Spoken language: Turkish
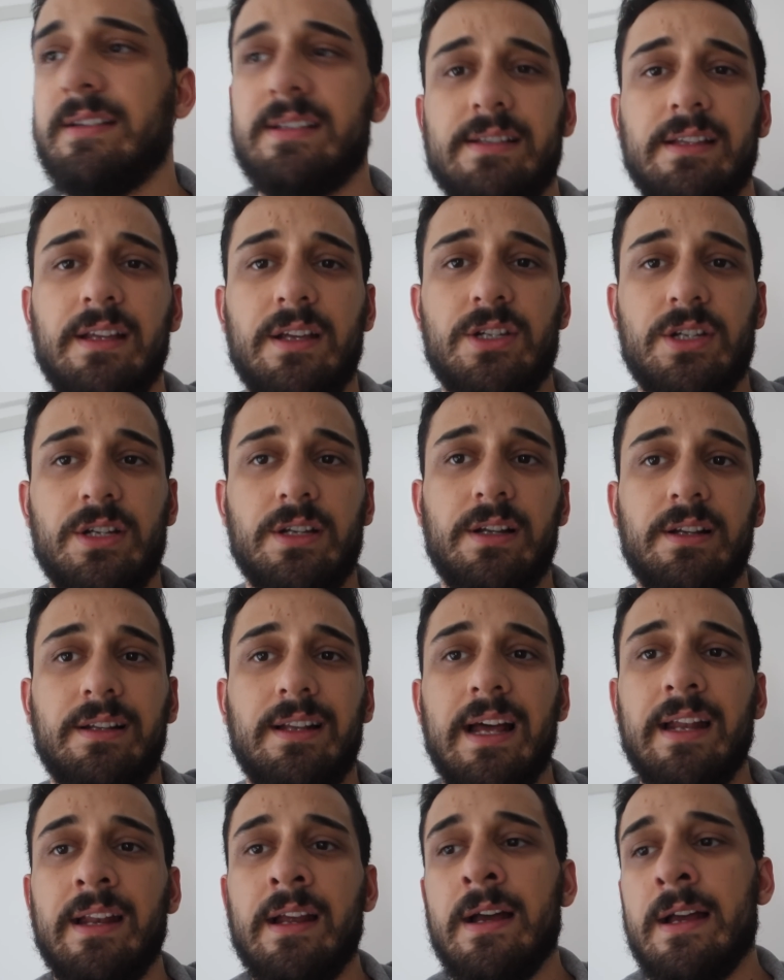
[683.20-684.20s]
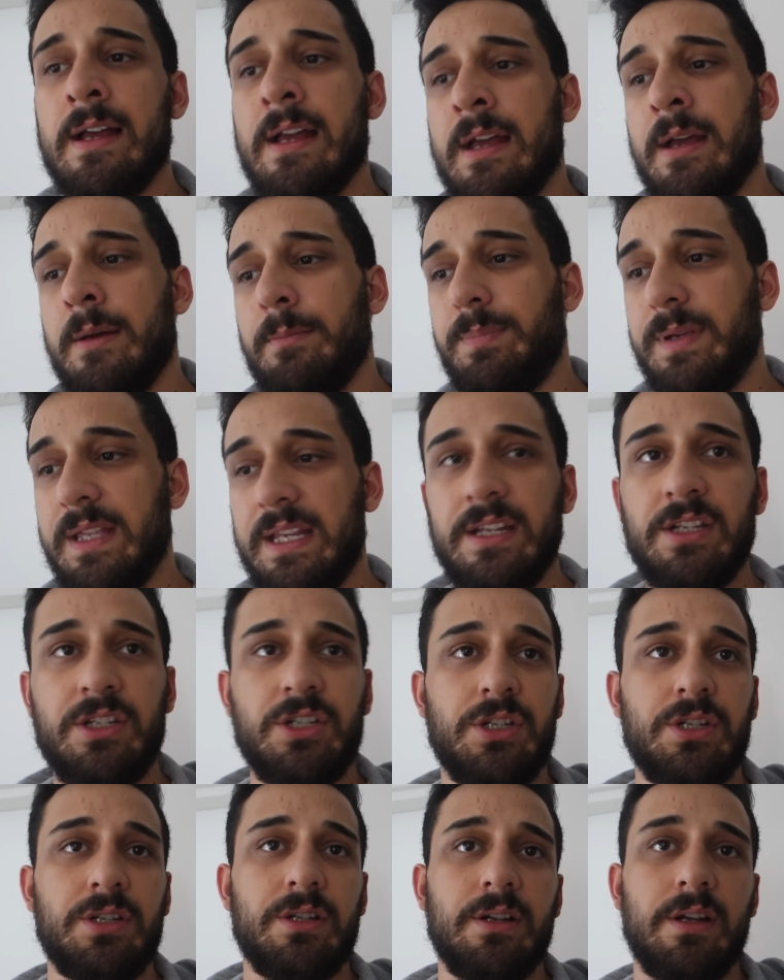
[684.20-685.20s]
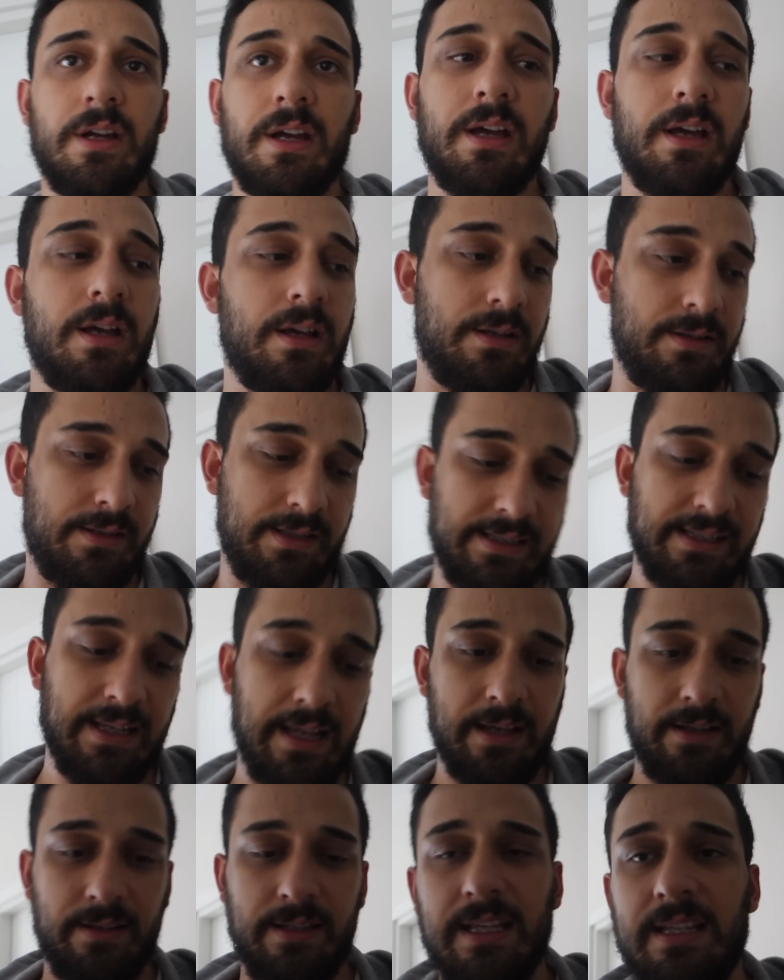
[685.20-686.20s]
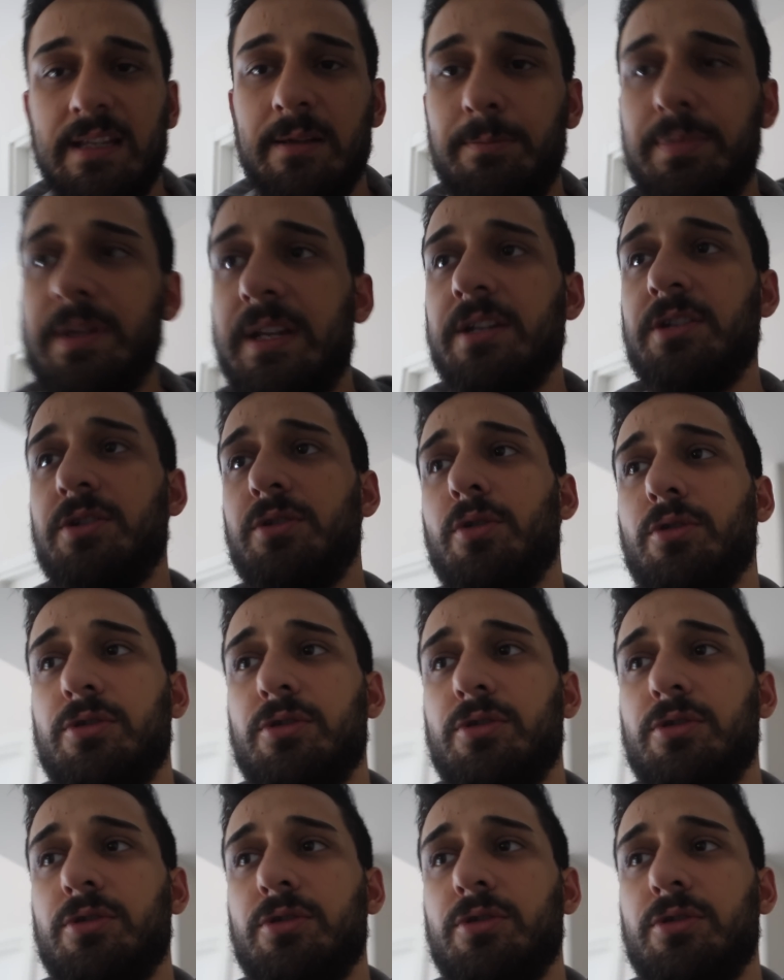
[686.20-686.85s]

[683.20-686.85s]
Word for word: Nasıl değişiklikler? Pirinç, e, size yediğim pirinci